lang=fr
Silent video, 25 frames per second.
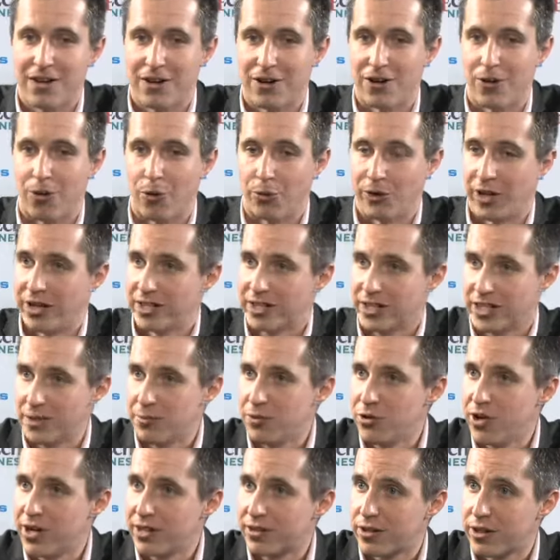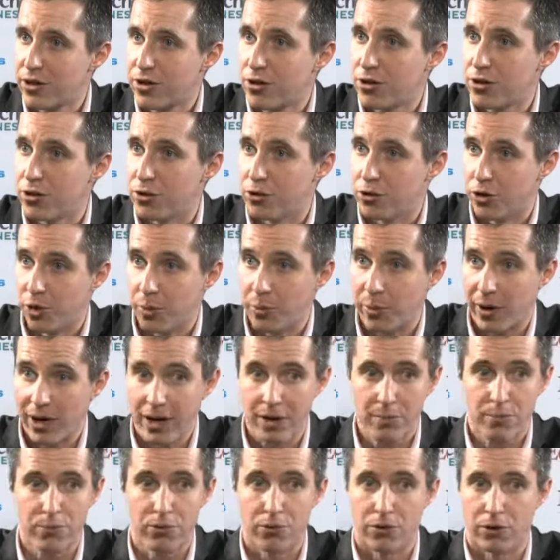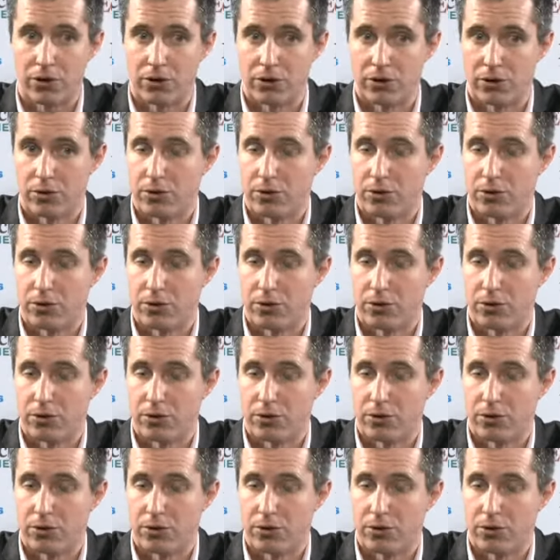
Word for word: on a un simulateur d'emprunt pour,